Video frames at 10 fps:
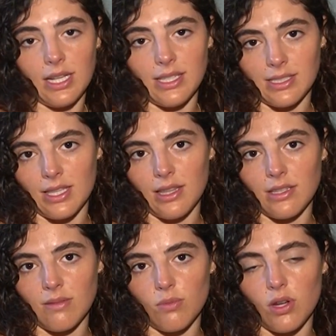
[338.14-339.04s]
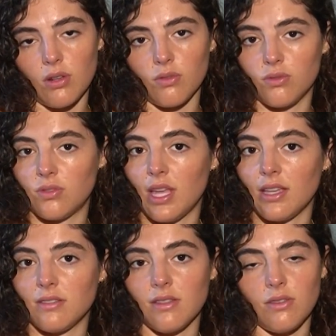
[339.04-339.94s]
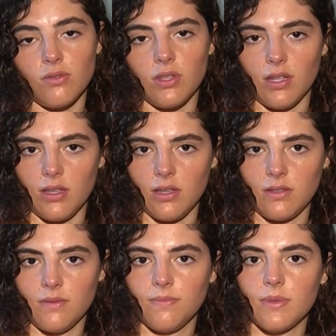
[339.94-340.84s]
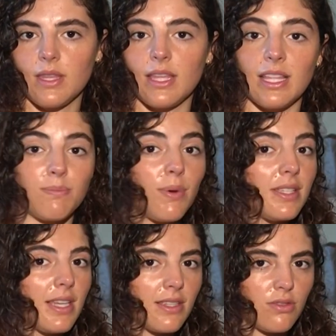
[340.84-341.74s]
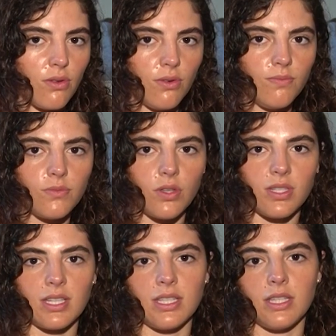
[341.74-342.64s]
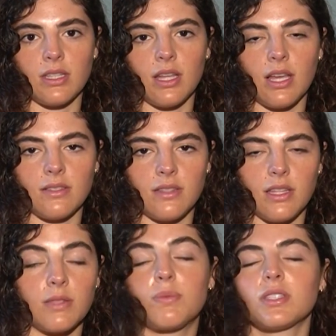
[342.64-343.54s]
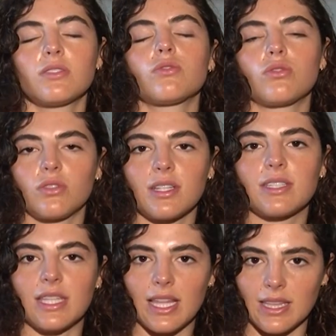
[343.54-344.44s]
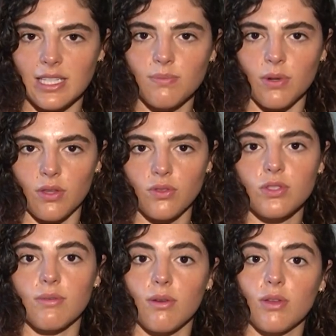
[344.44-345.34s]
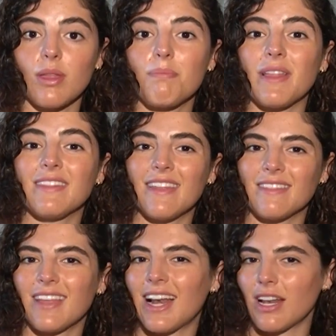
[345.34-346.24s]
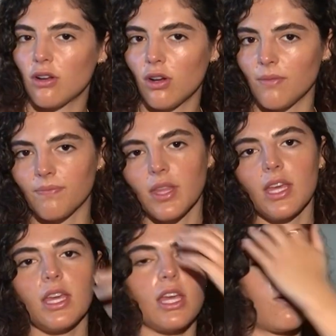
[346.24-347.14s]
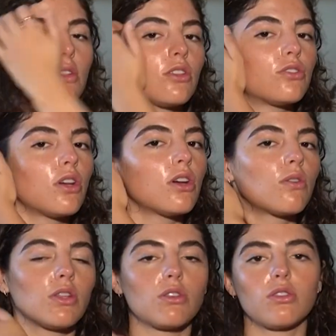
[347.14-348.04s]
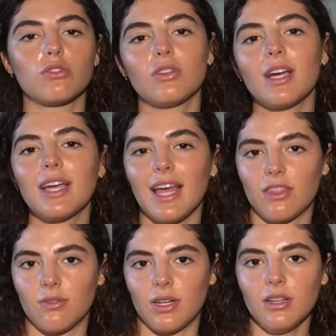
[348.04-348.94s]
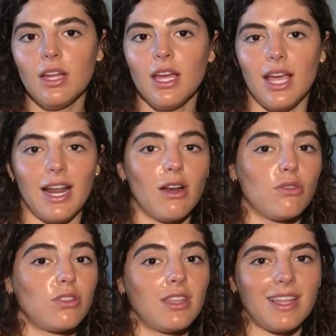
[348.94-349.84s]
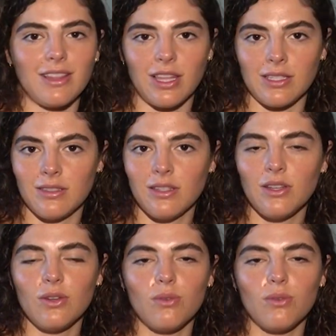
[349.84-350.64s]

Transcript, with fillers: En ese accidente se murieron seis niños y niñas. Y después de esto, dos este, después de estos dos accidentes, perdón, se volvió dependiente al alcohol. Y cuando, cuando conoció a Catherine eran los 70